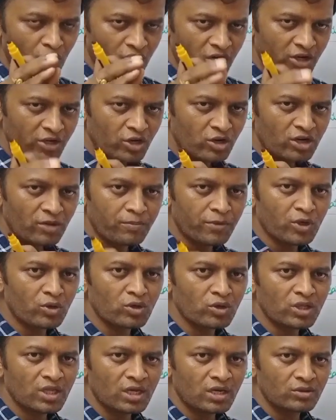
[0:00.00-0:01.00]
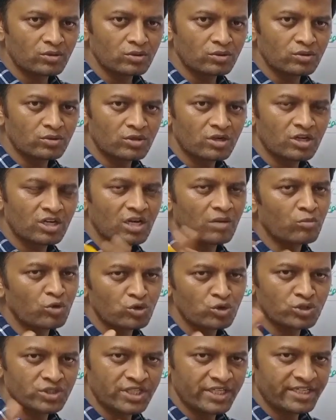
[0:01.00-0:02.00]
మొక్క యొక్క పెరుగుదలను
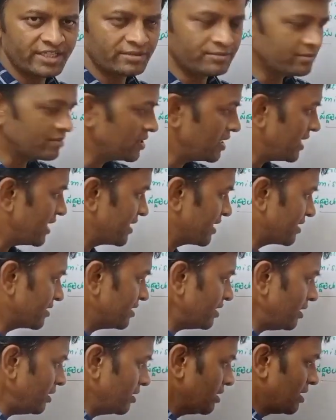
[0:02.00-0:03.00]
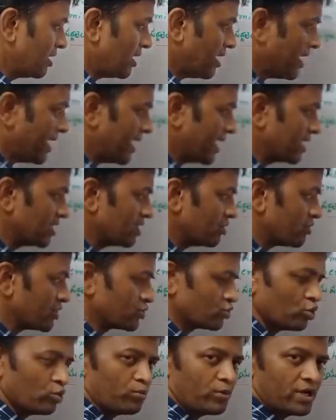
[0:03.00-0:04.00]
నమోదు చేయడం అనేది ఐదవ
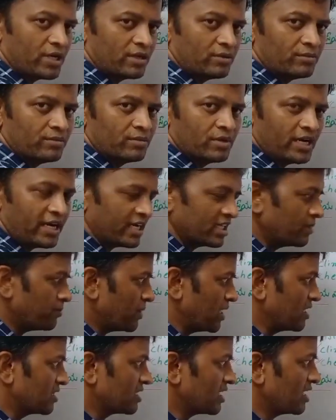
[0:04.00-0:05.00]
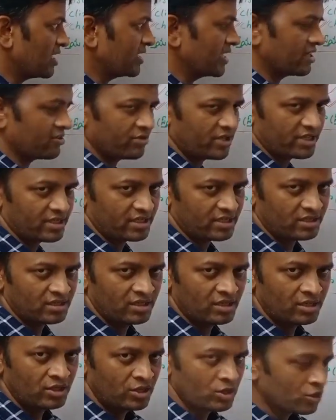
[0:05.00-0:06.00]
సోపానం అది ఫలితాల నిర్వహణ
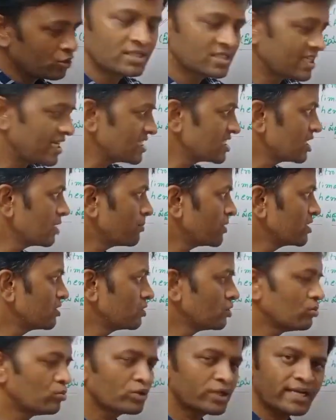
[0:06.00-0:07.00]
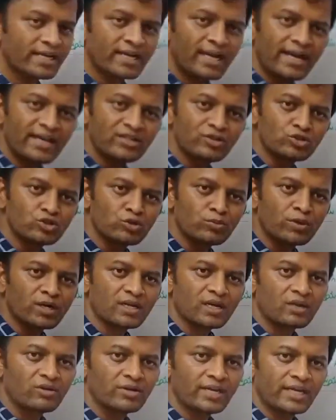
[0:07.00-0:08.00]
శాస్త్రీయ పద్ధతిలో ముఖ్యంగా ఐదు
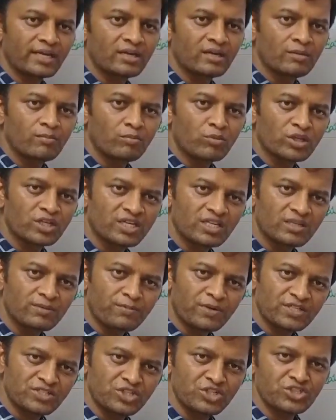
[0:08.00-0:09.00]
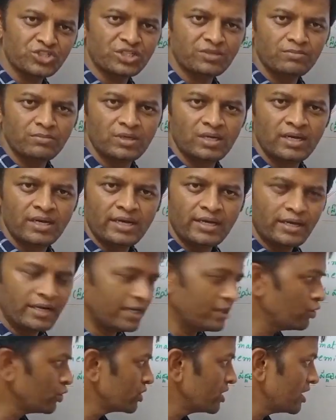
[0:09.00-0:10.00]
సోపానాలు ఉన్నాయి మొదటిది ప్రశ్నించడం
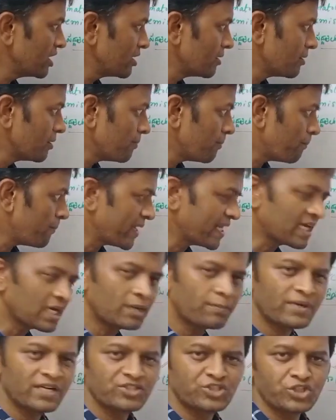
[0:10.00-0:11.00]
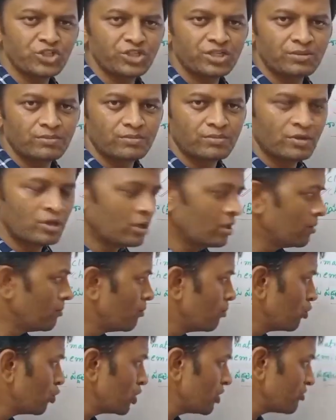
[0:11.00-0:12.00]
రెండోది పరికల్పన చేయడం
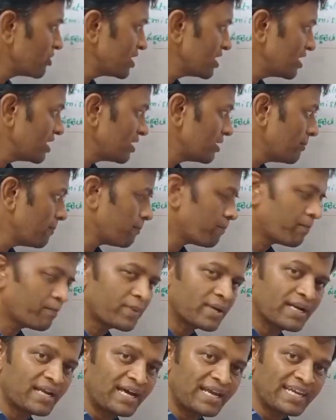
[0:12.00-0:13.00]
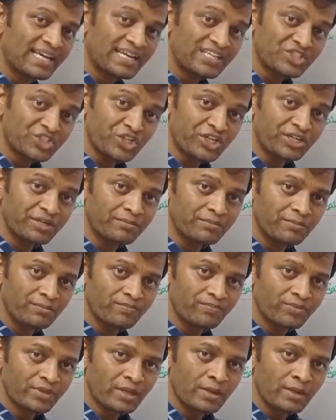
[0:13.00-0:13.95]
మూడవది ప్రణాళిక చేయడం